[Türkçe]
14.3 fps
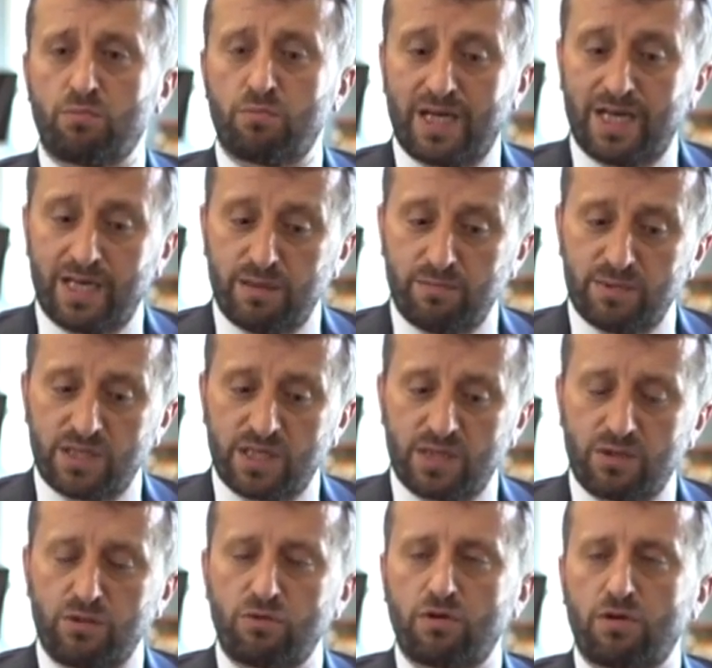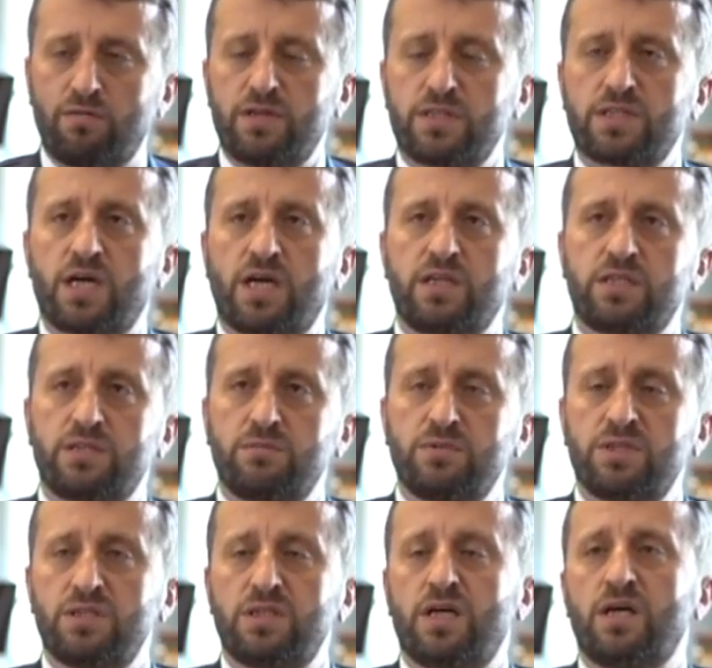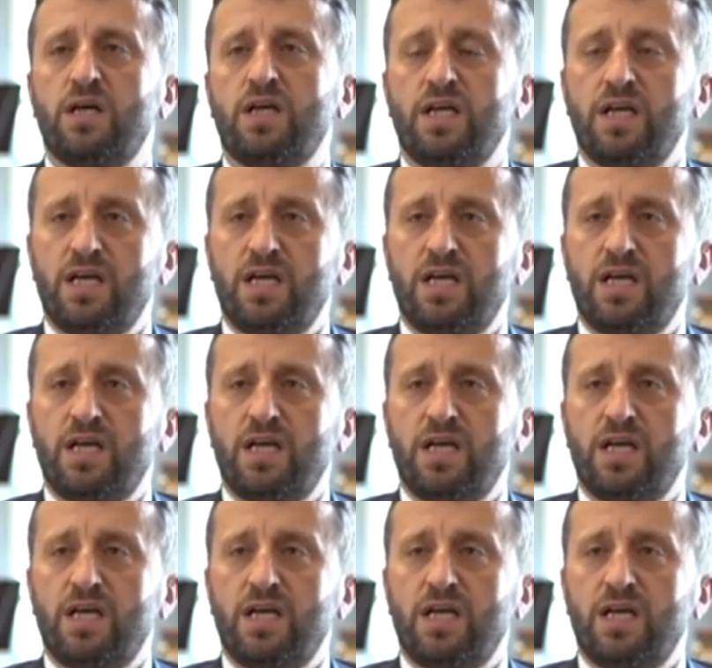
o mahallemizdeki din görevlisi kardeşimizin de